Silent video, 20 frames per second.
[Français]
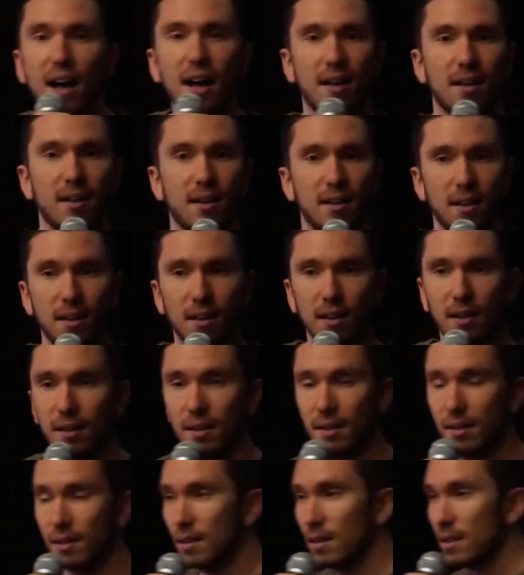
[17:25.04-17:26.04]
va.
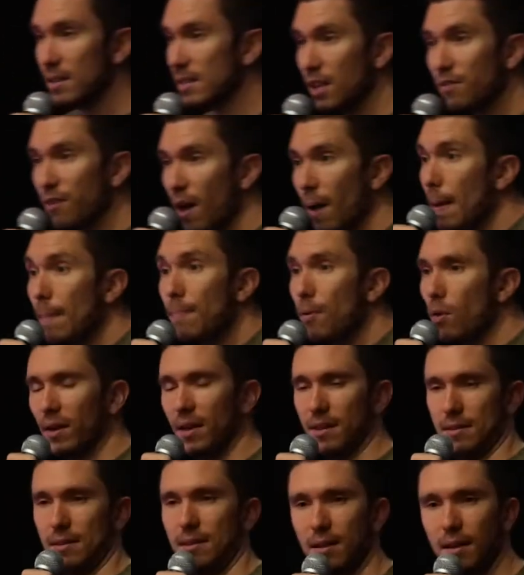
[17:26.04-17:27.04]
C'est frapper pour
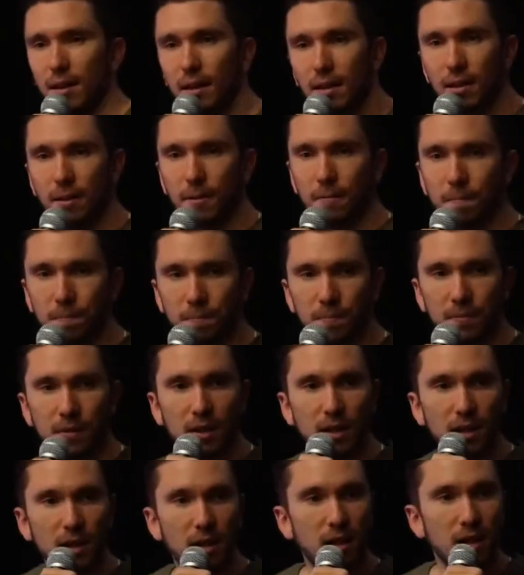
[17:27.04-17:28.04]
rien.
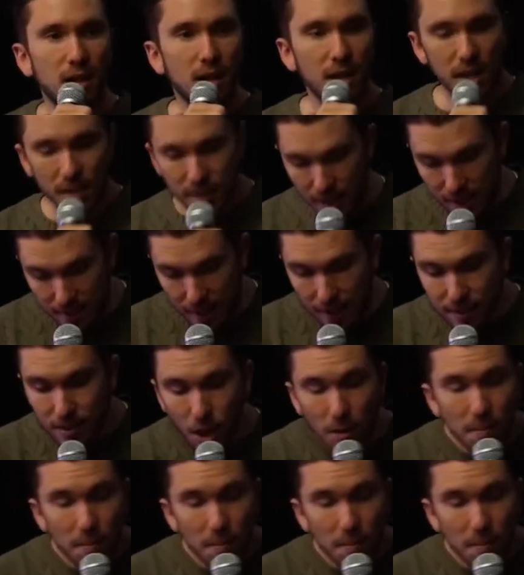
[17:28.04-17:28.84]
Si cet